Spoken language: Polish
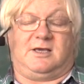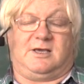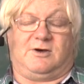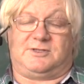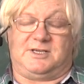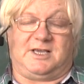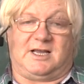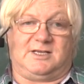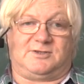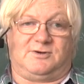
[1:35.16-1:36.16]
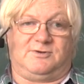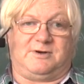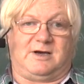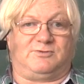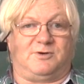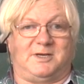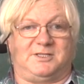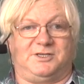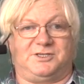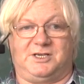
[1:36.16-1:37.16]
oceniane są
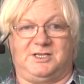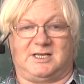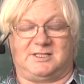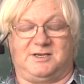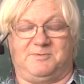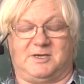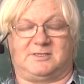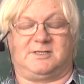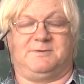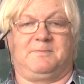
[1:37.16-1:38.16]
automatycznie i natychmiast.